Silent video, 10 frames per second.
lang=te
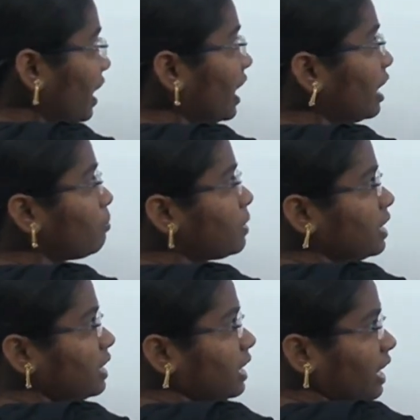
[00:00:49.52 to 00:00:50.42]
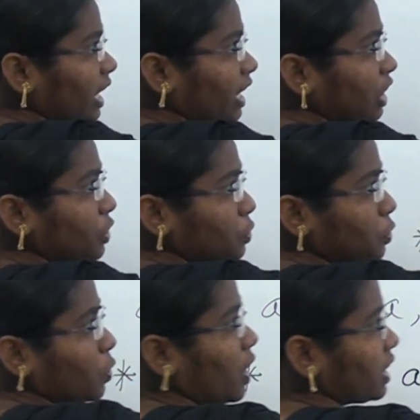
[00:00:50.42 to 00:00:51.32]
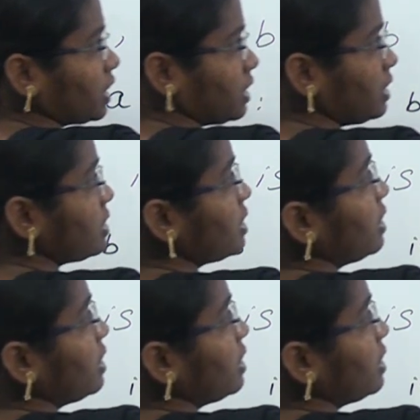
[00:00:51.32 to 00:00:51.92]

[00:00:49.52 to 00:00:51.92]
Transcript: ఏబి ఎనీ టూ క్వాంటిటీస్